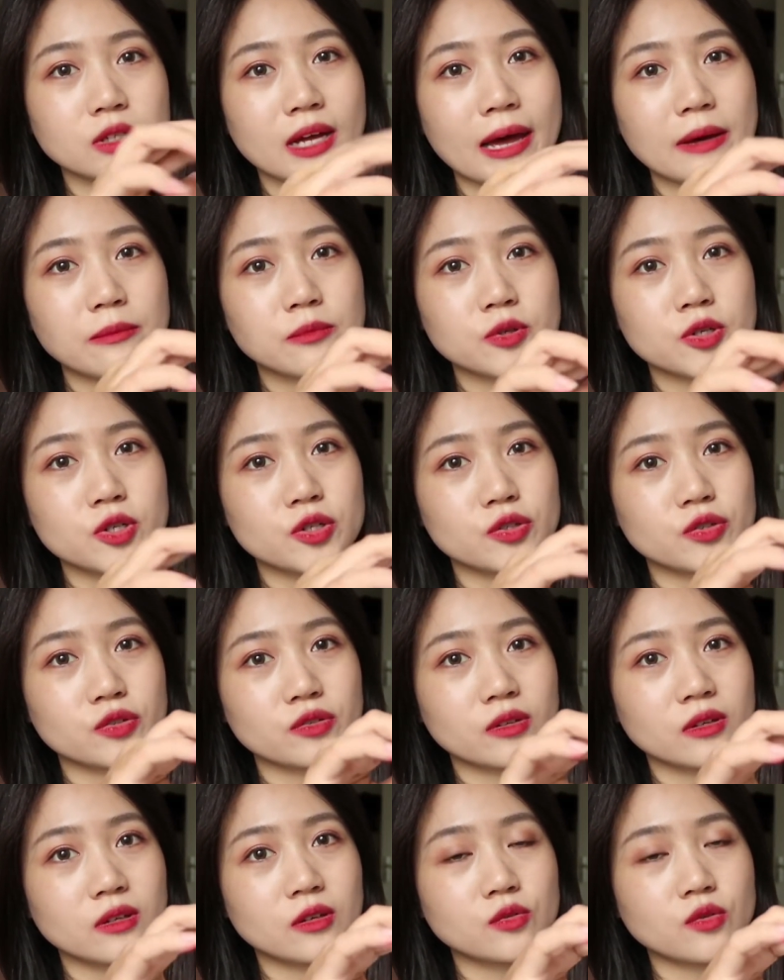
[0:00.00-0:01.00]
盖不实
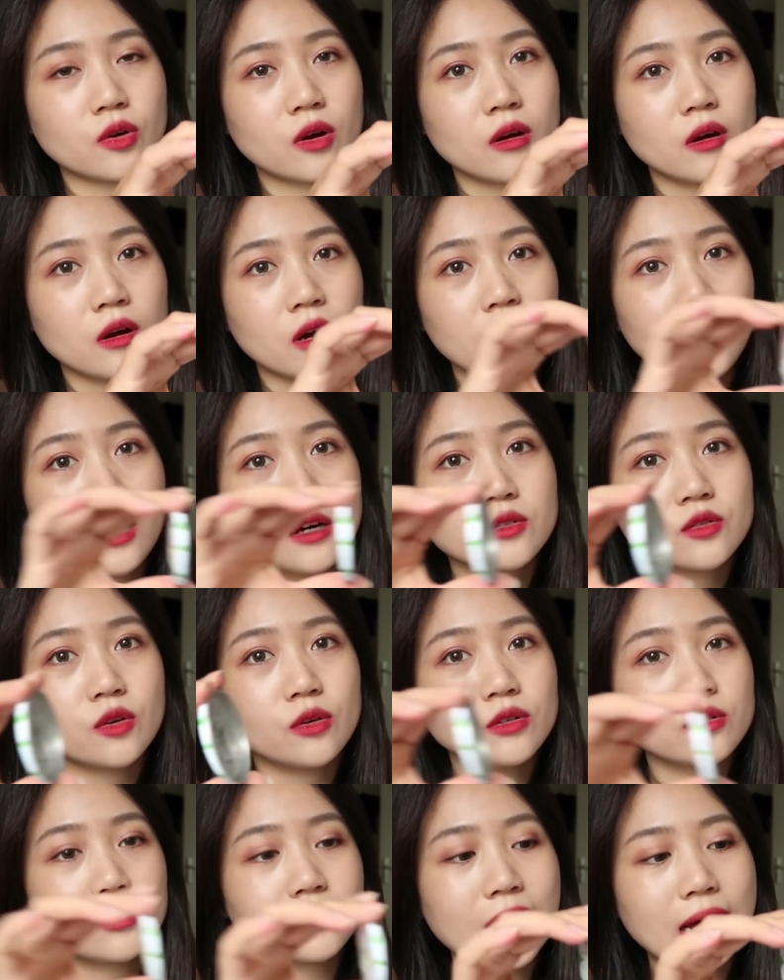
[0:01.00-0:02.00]
的那种，很容
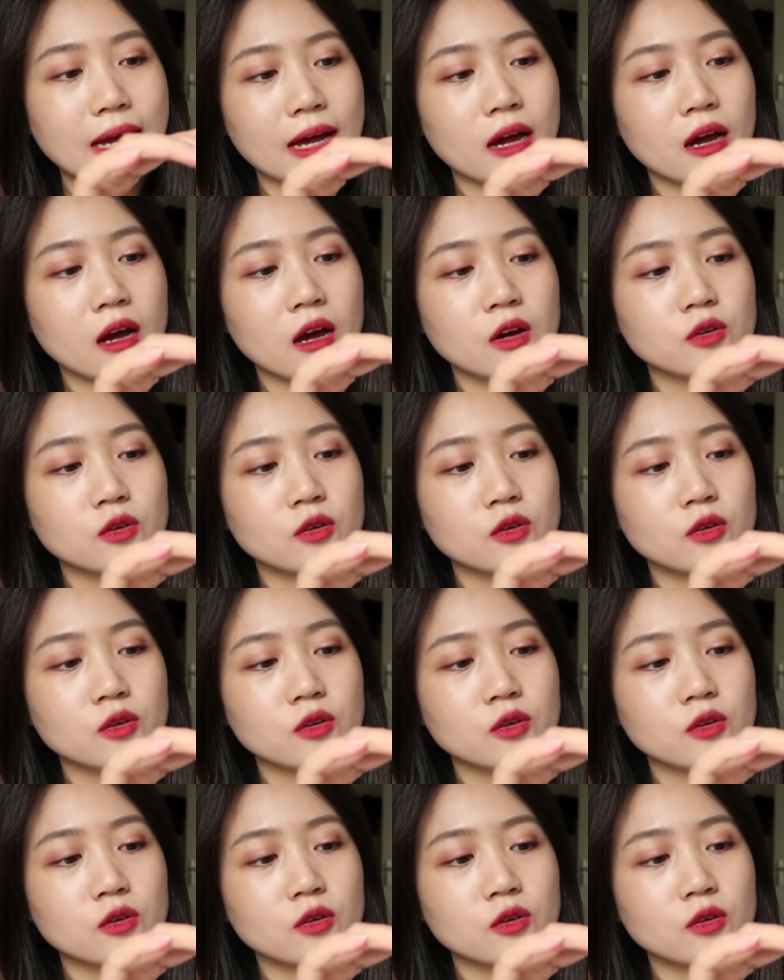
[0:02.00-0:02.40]
易就打开。